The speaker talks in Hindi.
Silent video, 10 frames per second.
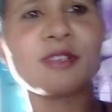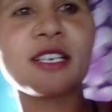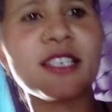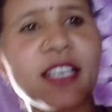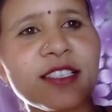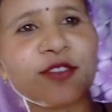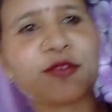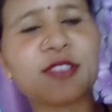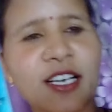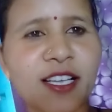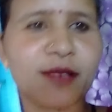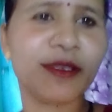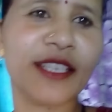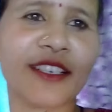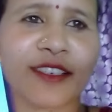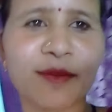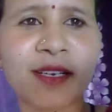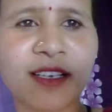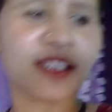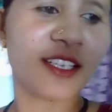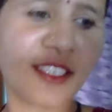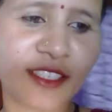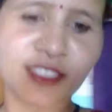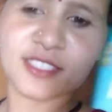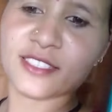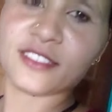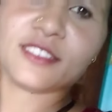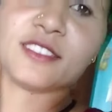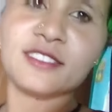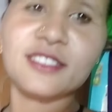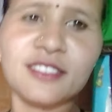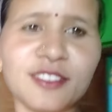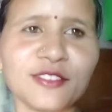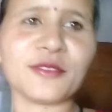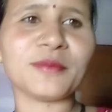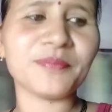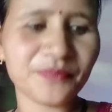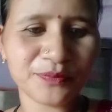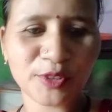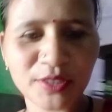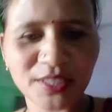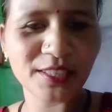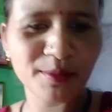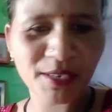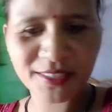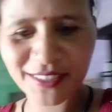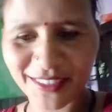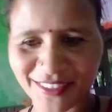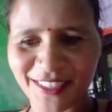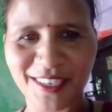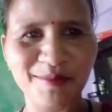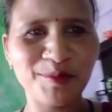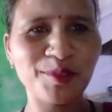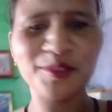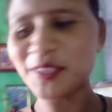लग गई आज तो कुछ खाया भी नहीं खटी माँ दीदी तो बहुत जल्दीबाजी करते हैं हम तो